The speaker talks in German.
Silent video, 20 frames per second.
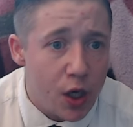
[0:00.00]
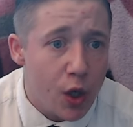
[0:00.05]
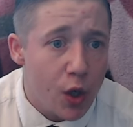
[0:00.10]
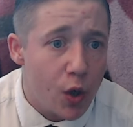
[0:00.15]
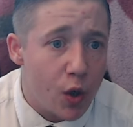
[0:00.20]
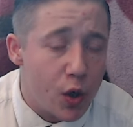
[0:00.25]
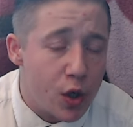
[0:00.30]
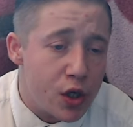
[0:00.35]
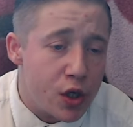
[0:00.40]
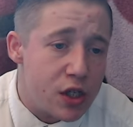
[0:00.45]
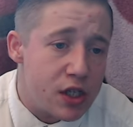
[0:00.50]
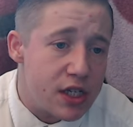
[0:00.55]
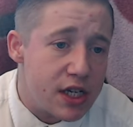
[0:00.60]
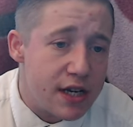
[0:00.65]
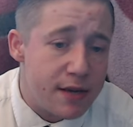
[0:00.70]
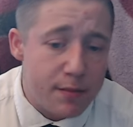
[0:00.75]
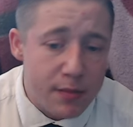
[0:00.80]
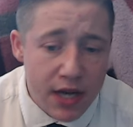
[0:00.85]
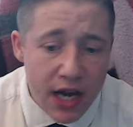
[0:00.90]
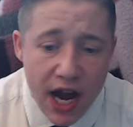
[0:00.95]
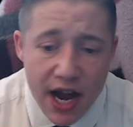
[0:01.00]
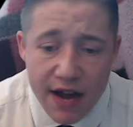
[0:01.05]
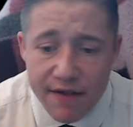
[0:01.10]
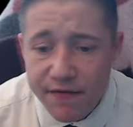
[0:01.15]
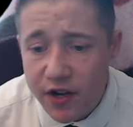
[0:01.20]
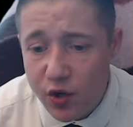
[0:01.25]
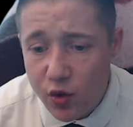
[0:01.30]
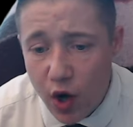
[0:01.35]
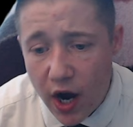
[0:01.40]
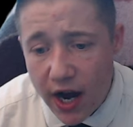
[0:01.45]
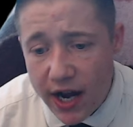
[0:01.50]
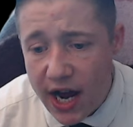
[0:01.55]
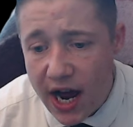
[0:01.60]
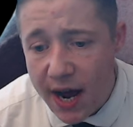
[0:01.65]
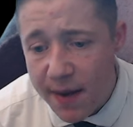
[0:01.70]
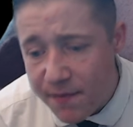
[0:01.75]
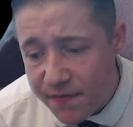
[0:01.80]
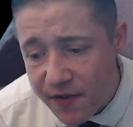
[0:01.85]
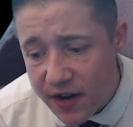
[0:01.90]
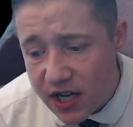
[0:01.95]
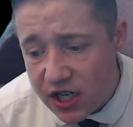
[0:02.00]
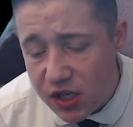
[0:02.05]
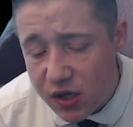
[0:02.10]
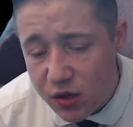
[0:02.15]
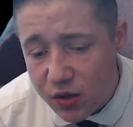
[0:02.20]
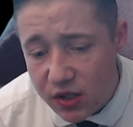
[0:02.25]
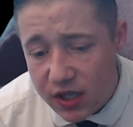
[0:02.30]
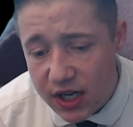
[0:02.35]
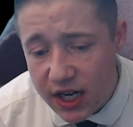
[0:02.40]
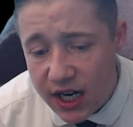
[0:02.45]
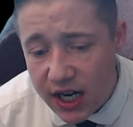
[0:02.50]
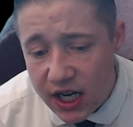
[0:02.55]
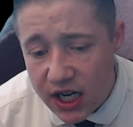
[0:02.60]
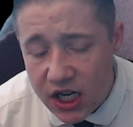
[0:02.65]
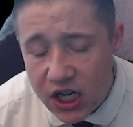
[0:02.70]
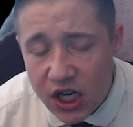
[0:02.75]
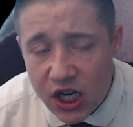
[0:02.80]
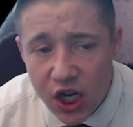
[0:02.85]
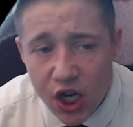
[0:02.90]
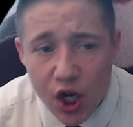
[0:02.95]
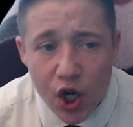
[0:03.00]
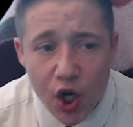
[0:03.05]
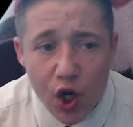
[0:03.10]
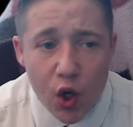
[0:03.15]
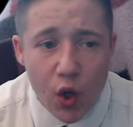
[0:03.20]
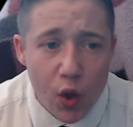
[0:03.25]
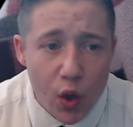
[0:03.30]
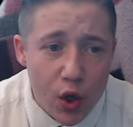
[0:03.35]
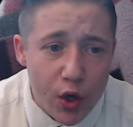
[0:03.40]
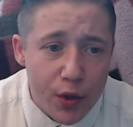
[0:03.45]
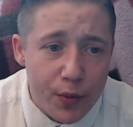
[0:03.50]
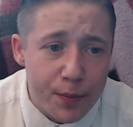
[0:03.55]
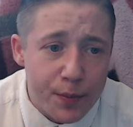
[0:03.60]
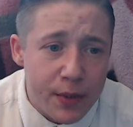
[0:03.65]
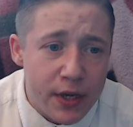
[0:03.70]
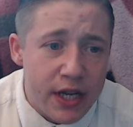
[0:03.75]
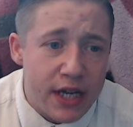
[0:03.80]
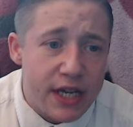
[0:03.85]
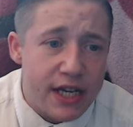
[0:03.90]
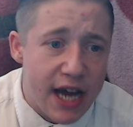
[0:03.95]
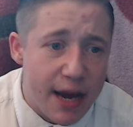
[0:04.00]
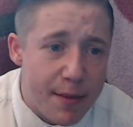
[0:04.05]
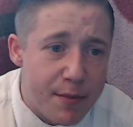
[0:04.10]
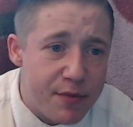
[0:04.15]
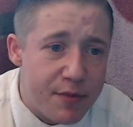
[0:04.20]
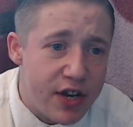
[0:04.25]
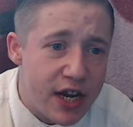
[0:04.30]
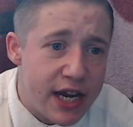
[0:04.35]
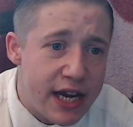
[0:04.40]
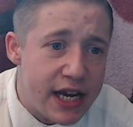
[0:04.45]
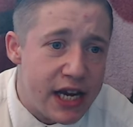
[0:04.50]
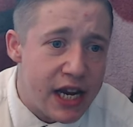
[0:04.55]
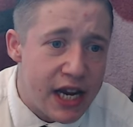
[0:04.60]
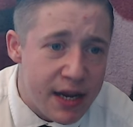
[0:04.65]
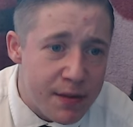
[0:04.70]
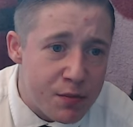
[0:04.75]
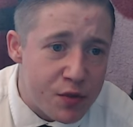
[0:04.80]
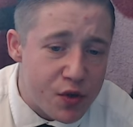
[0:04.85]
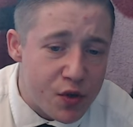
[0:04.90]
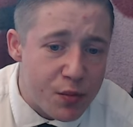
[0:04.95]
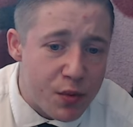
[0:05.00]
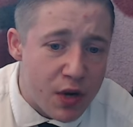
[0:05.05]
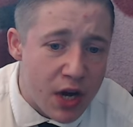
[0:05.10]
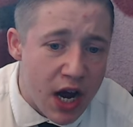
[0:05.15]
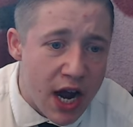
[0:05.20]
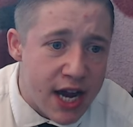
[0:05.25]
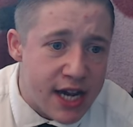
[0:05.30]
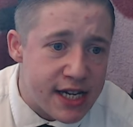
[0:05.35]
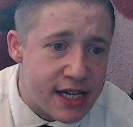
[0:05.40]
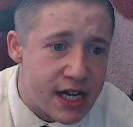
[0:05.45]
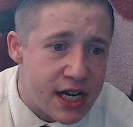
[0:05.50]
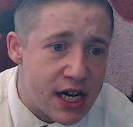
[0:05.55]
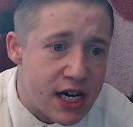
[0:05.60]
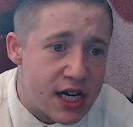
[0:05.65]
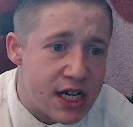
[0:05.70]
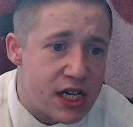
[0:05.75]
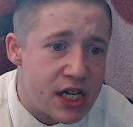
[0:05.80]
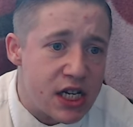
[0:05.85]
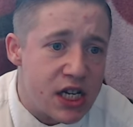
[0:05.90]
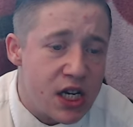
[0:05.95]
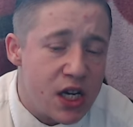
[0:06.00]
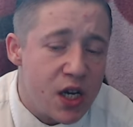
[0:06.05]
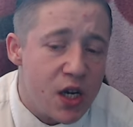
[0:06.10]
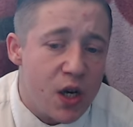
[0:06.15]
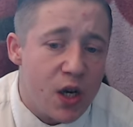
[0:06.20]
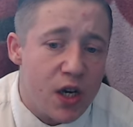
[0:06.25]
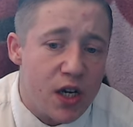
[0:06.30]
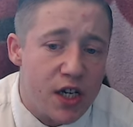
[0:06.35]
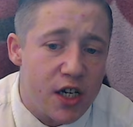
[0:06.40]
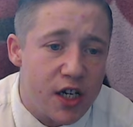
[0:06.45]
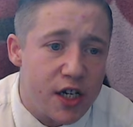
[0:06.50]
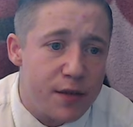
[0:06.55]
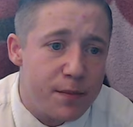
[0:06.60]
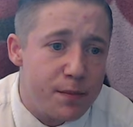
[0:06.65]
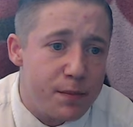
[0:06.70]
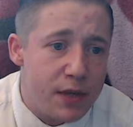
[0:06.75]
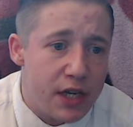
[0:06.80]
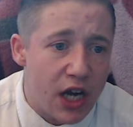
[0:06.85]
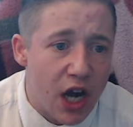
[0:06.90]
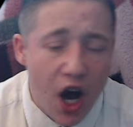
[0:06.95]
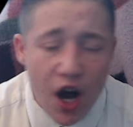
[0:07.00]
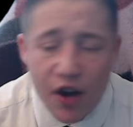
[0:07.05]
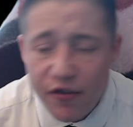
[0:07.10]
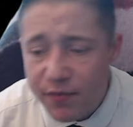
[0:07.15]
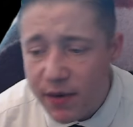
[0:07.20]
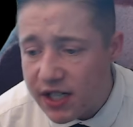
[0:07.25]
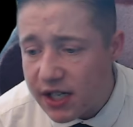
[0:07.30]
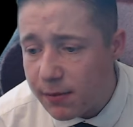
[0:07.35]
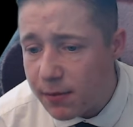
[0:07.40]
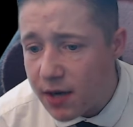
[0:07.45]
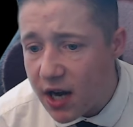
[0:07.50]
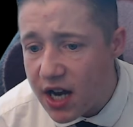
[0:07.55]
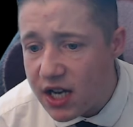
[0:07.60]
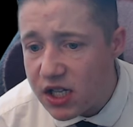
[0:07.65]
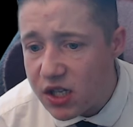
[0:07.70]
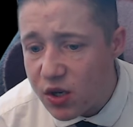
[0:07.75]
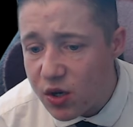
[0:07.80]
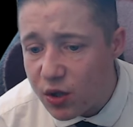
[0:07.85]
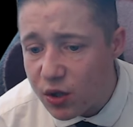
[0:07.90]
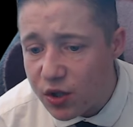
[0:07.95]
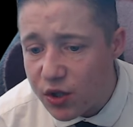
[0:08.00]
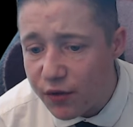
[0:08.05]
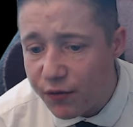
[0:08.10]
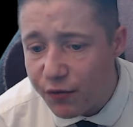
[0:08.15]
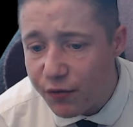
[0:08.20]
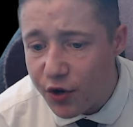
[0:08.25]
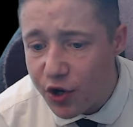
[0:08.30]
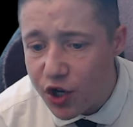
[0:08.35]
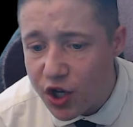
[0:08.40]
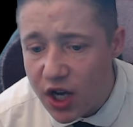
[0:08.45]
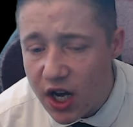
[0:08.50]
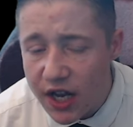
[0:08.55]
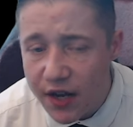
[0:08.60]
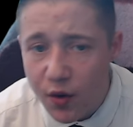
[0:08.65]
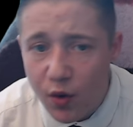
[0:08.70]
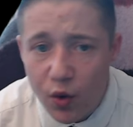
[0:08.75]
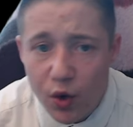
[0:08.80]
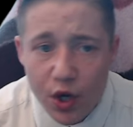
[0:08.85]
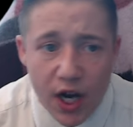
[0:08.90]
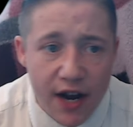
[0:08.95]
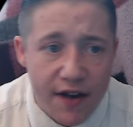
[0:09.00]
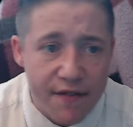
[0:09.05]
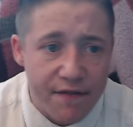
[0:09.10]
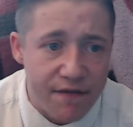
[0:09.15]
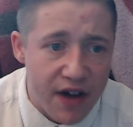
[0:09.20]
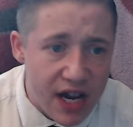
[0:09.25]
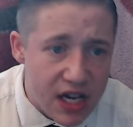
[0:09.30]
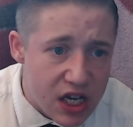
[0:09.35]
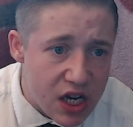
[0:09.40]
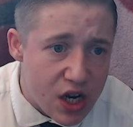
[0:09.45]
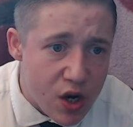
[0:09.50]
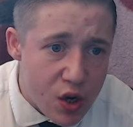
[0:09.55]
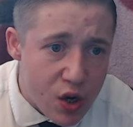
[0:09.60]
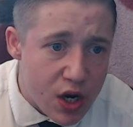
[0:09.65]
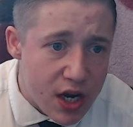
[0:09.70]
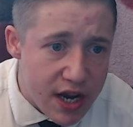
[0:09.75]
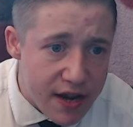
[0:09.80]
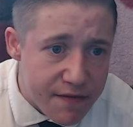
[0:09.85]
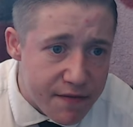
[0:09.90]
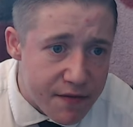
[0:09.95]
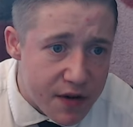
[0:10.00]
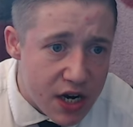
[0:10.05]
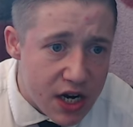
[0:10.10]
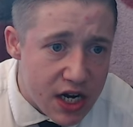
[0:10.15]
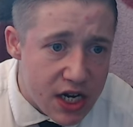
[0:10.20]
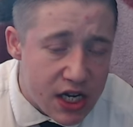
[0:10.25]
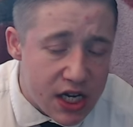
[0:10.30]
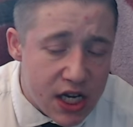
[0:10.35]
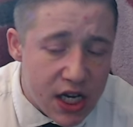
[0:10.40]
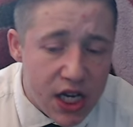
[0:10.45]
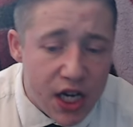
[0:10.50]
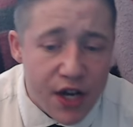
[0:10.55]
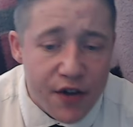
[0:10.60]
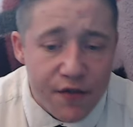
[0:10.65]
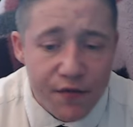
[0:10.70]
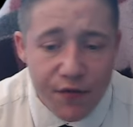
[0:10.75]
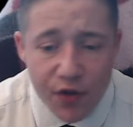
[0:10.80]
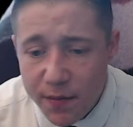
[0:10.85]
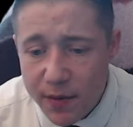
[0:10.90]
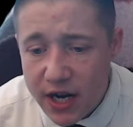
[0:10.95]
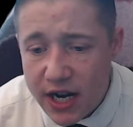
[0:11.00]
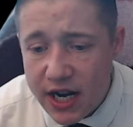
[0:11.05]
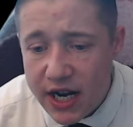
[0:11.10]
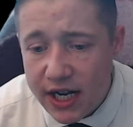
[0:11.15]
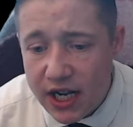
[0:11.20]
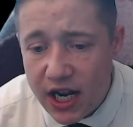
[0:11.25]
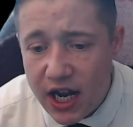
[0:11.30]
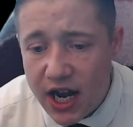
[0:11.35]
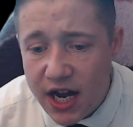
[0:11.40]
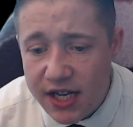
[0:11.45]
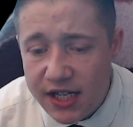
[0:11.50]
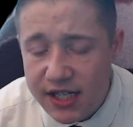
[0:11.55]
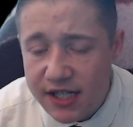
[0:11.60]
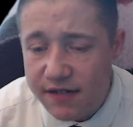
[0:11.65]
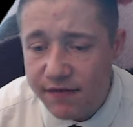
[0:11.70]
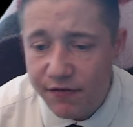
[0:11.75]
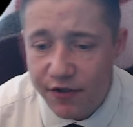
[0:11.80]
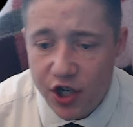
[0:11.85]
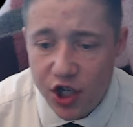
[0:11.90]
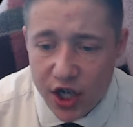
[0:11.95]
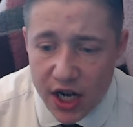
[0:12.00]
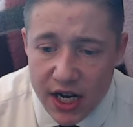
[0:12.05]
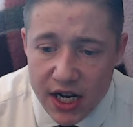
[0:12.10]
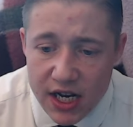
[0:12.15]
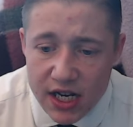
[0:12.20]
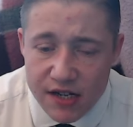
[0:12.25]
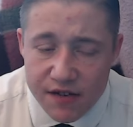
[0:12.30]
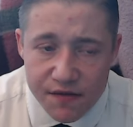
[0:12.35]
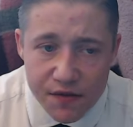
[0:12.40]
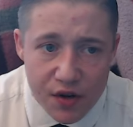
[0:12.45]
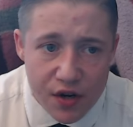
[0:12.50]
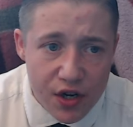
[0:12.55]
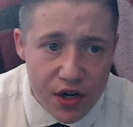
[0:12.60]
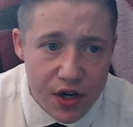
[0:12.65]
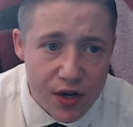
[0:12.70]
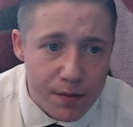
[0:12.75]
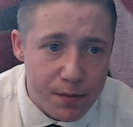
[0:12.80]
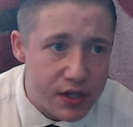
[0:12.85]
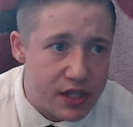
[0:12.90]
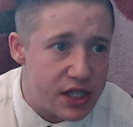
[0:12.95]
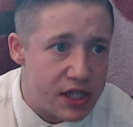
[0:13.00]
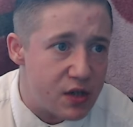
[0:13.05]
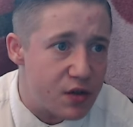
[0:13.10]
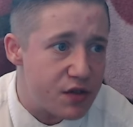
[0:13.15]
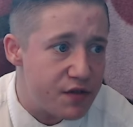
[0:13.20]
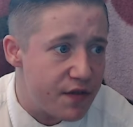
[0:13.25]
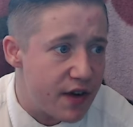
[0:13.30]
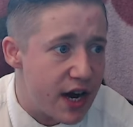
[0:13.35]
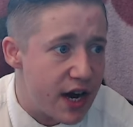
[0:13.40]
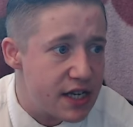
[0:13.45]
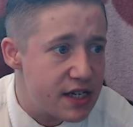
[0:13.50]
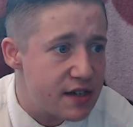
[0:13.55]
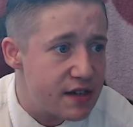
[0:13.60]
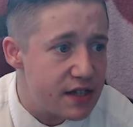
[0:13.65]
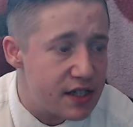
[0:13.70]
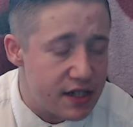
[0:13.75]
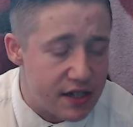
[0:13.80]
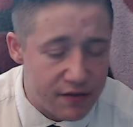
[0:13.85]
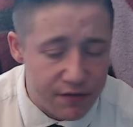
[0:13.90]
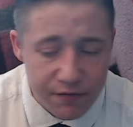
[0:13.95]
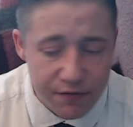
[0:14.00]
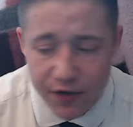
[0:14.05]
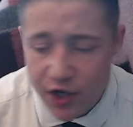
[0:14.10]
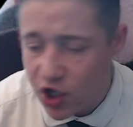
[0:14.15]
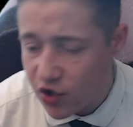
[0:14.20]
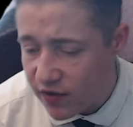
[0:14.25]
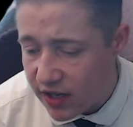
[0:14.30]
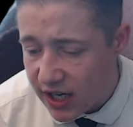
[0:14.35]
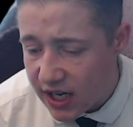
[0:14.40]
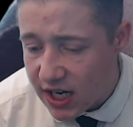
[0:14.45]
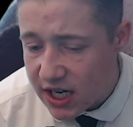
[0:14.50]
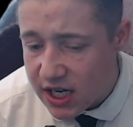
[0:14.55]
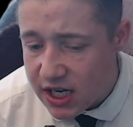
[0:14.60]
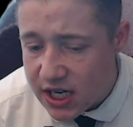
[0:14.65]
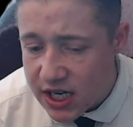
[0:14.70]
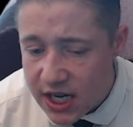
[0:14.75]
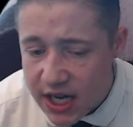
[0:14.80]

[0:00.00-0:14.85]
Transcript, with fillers: und in mir einfach nur eine Abwechslung sehen, um damit wieder ihr Leben zu bereichern, ähm, ihre Aufmerksamkeitssucht zu füttern oder was auch ever, wollen wir dann erklären, sie sind verständnisvoll bzw. sind verschwiegen.